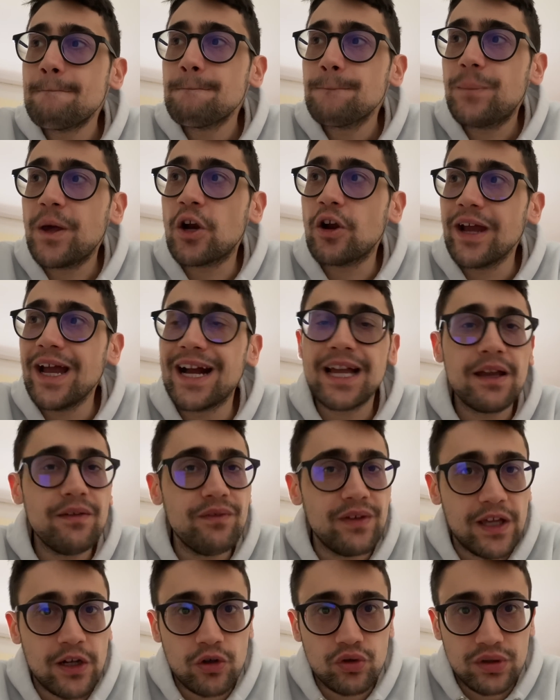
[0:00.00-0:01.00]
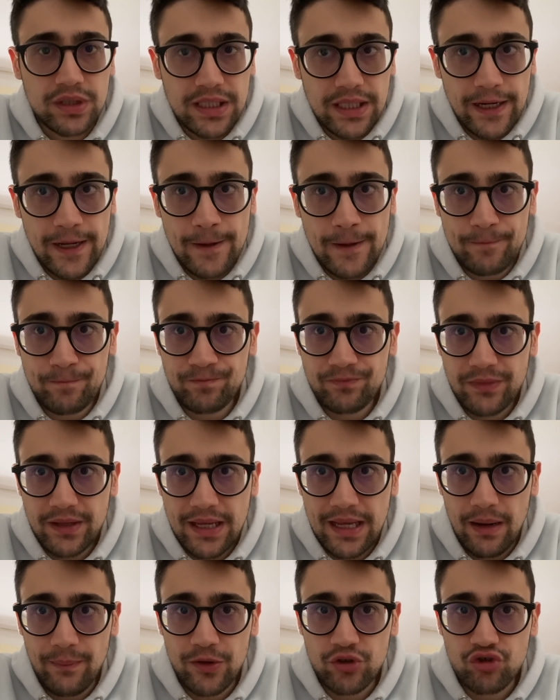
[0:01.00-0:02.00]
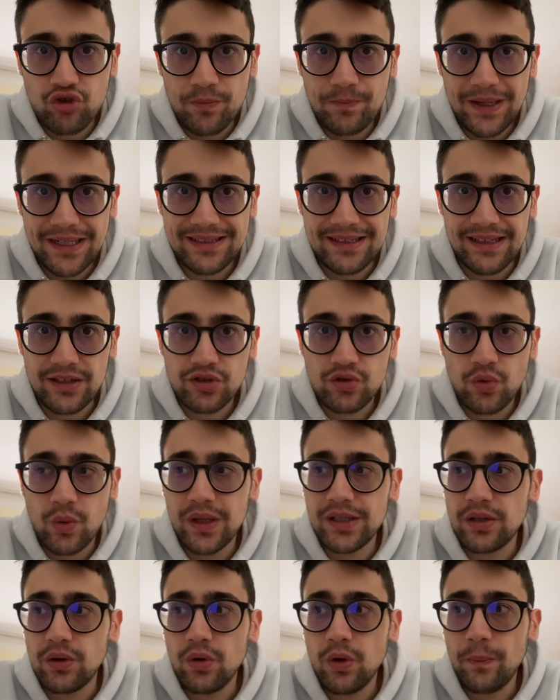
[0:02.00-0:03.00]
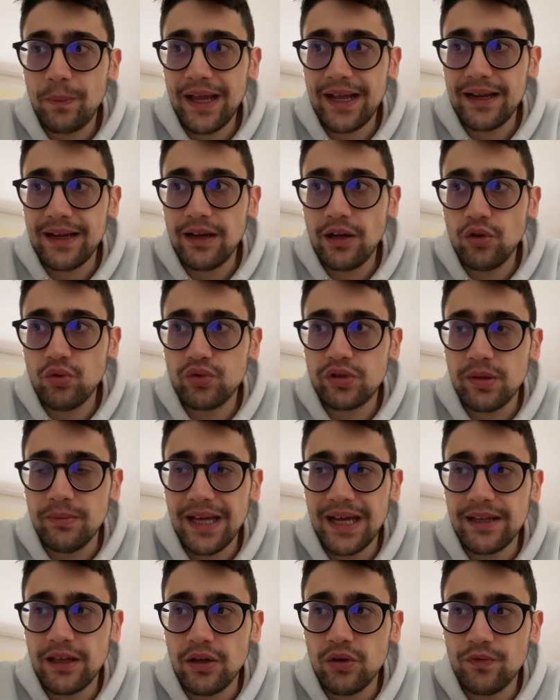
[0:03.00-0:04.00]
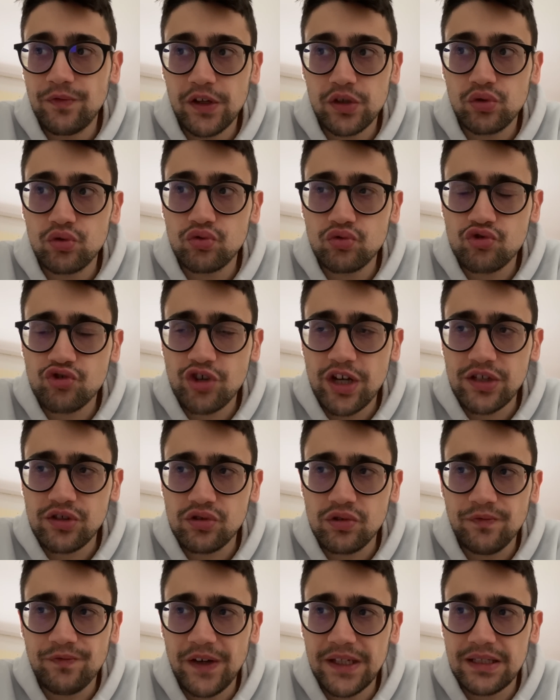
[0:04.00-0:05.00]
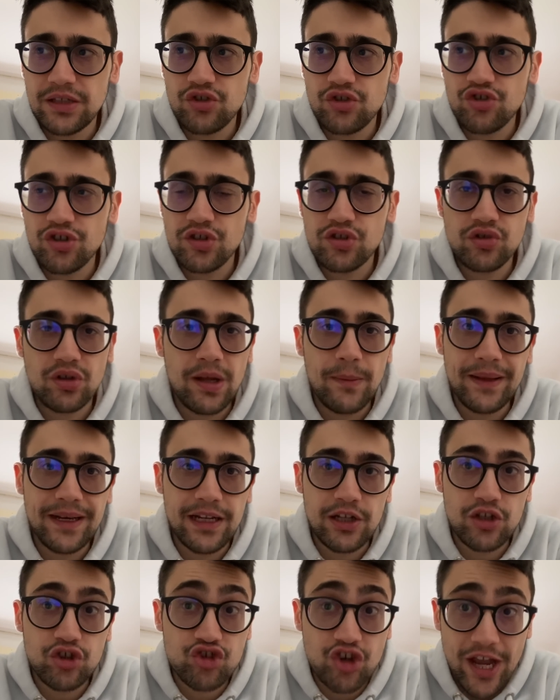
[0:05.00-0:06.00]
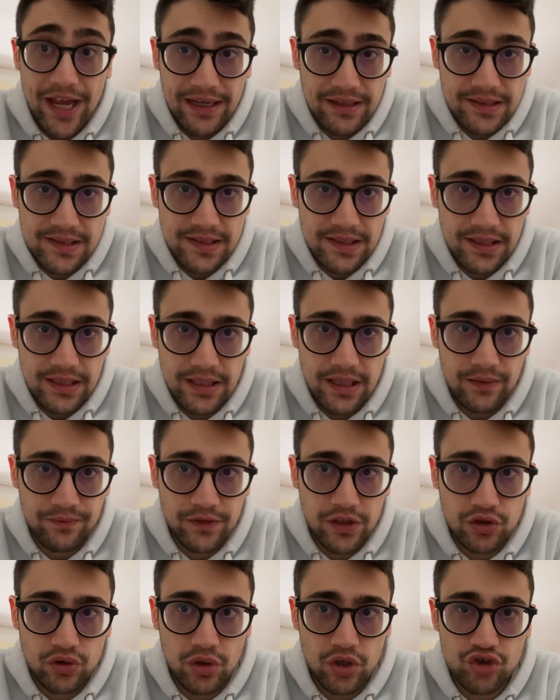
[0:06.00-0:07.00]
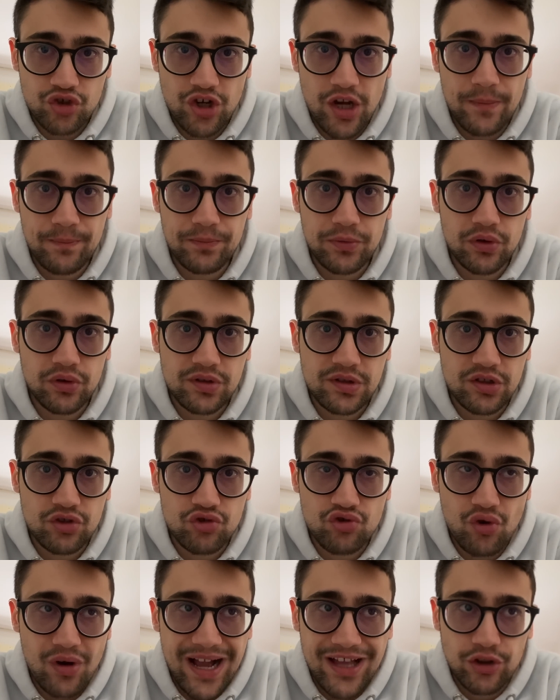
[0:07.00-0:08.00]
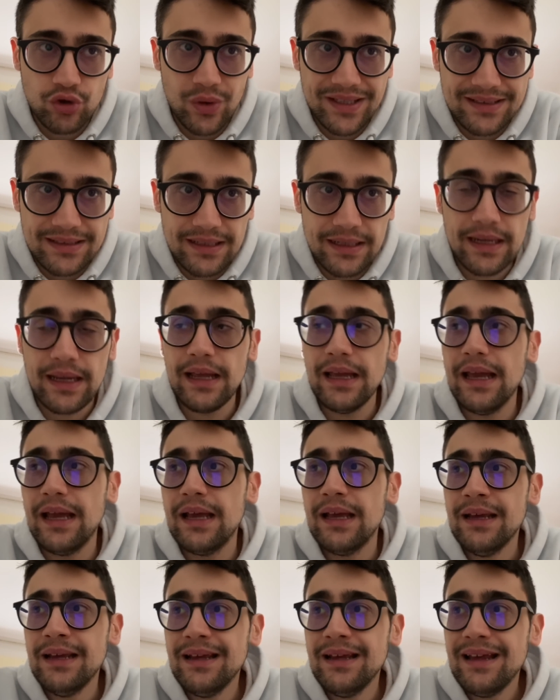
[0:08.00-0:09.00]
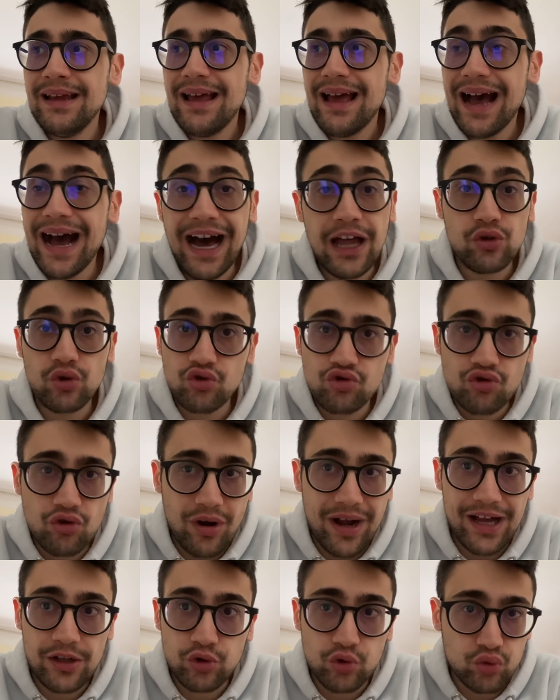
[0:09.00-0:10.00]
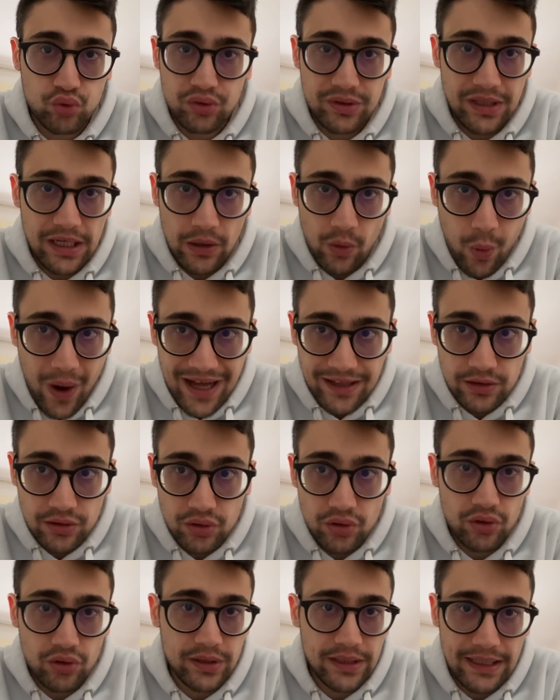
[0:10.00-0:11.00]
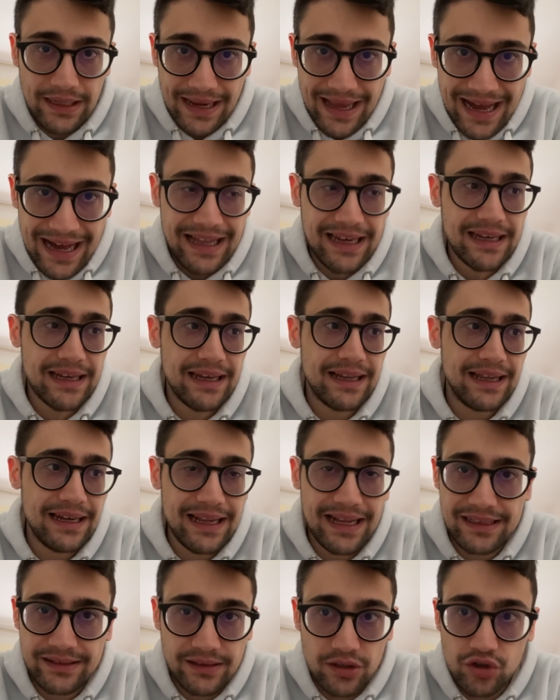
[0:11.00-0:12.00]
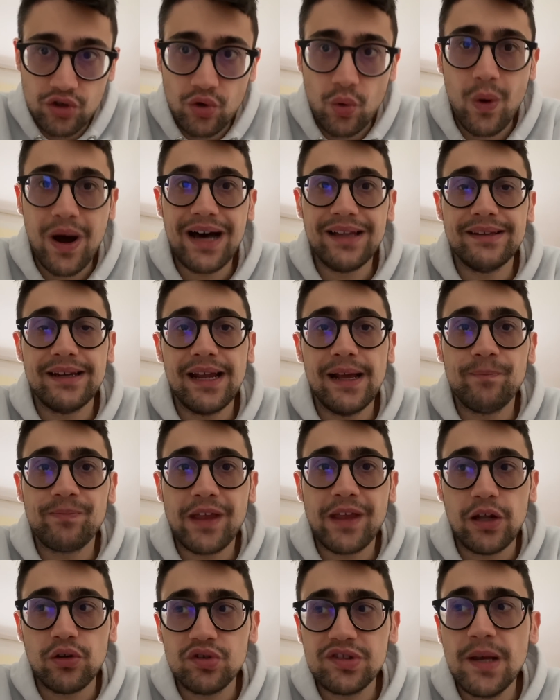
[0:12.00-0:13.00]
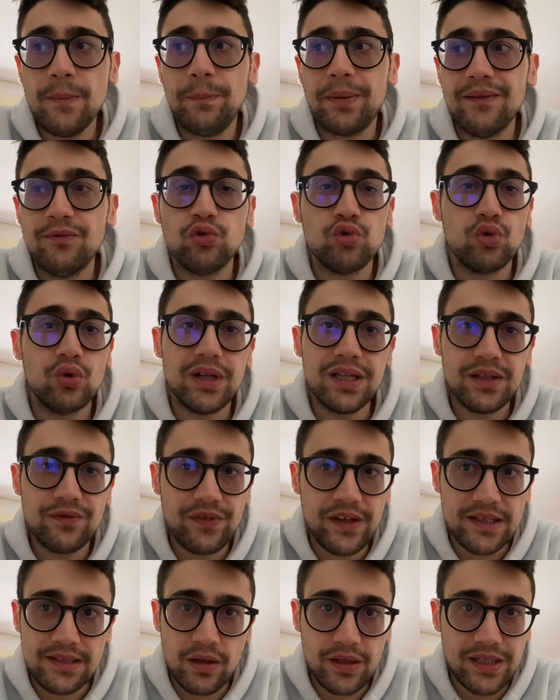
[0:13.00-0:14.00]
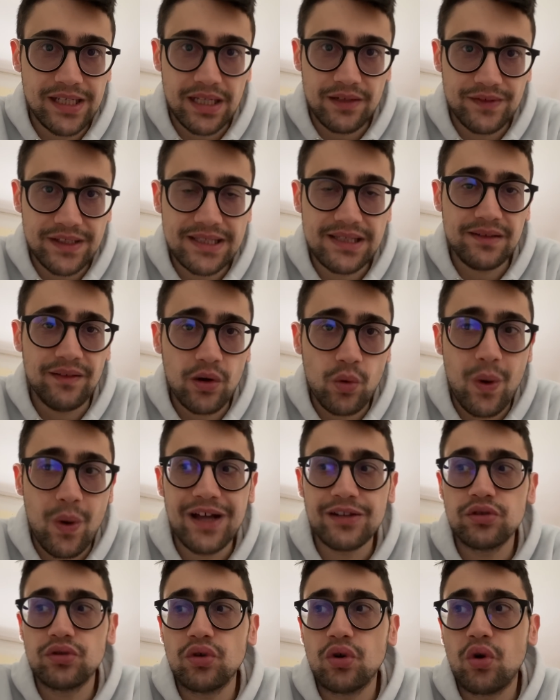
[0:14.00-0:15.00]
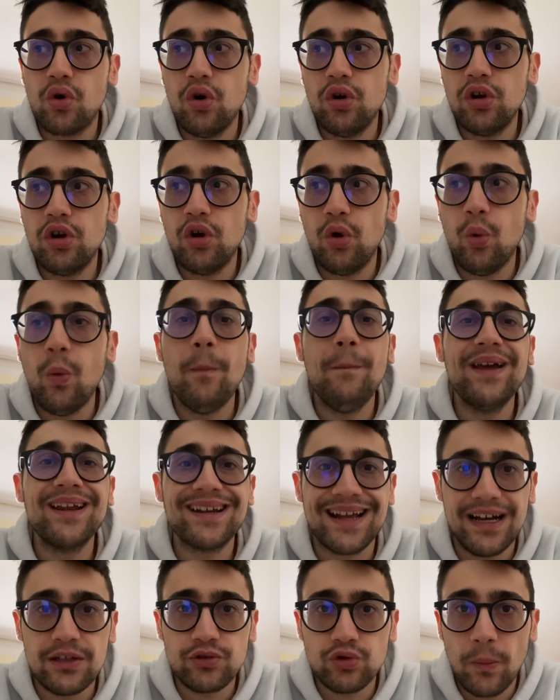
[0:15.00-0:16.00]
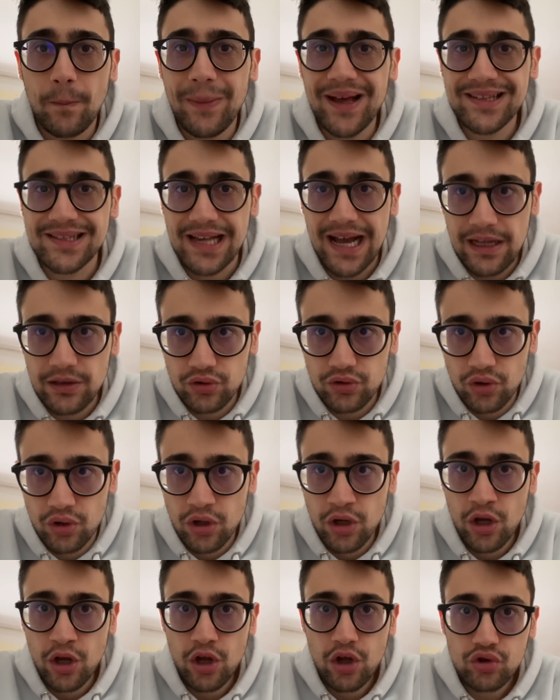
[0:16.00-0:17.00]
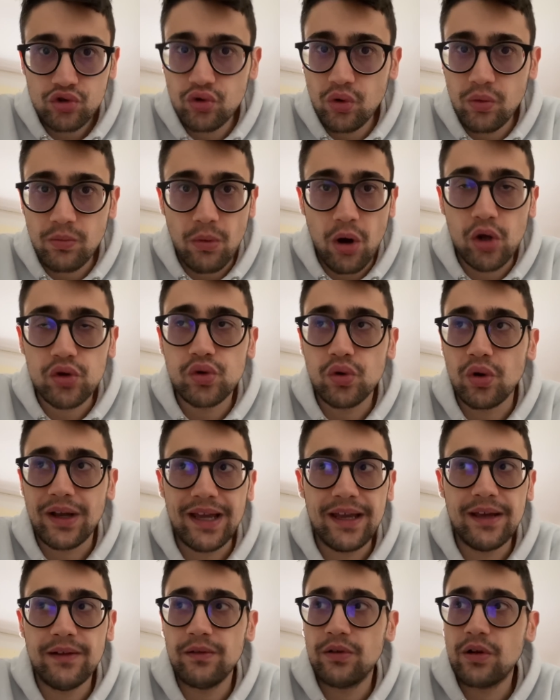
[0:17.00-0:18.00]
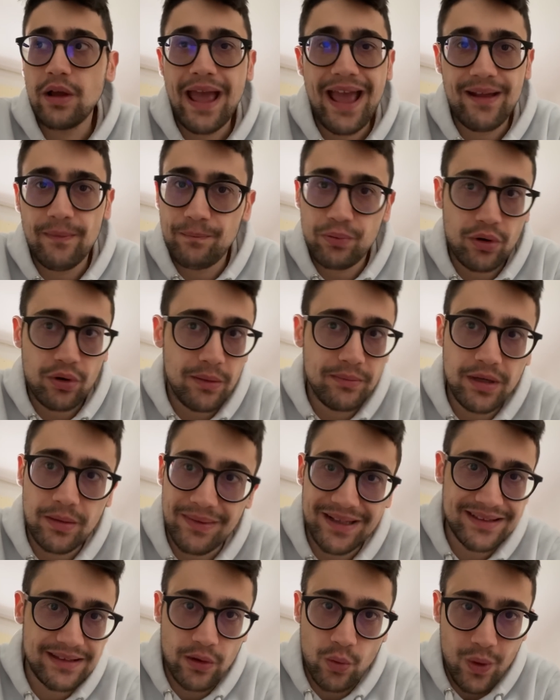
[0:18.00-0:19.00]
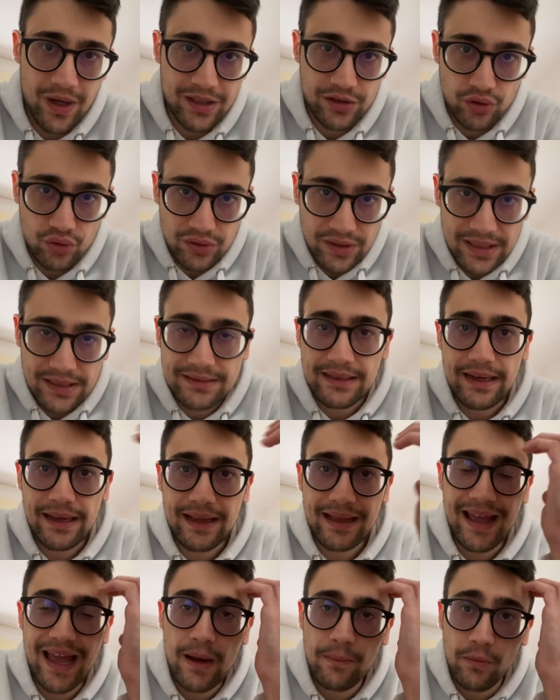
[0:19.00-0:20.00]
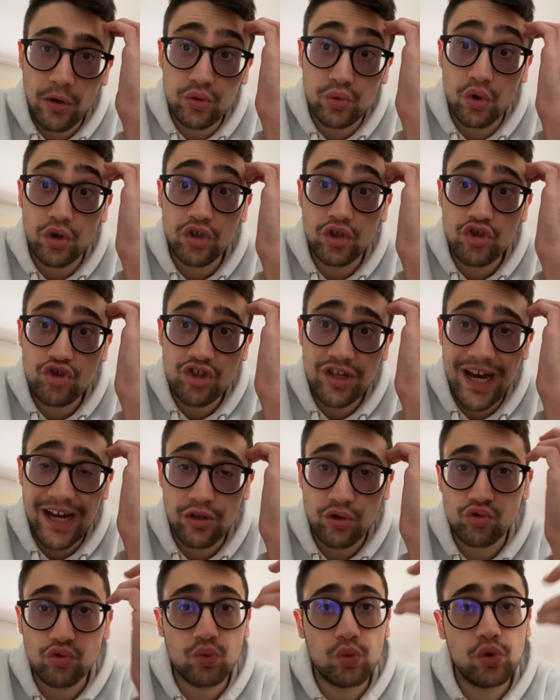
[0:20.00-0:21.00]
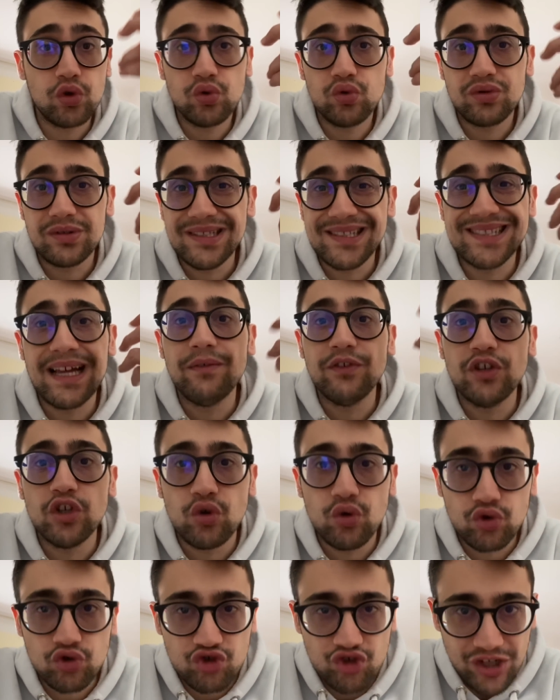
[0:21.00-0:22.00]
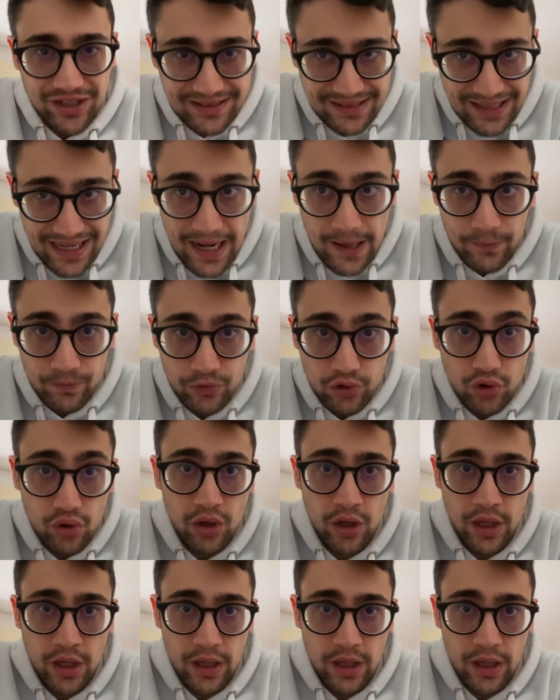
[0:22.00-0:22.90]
Però è anche vero dire che la maggior parte delle squadre europee che negli ultimi anni hanno fatto successo, fatta eccezione per il Chelsea che ha vinto la Champions giocando a 3, hanno giocato tutte a 4. Il Real, le altre squadre hanno sempre avuto una difesa, una linea difensiva a 4 con un mercato basato su un modulo che è probabilmente il 4-3-3, che è il modulo originario su cui tu ti stavi concentrando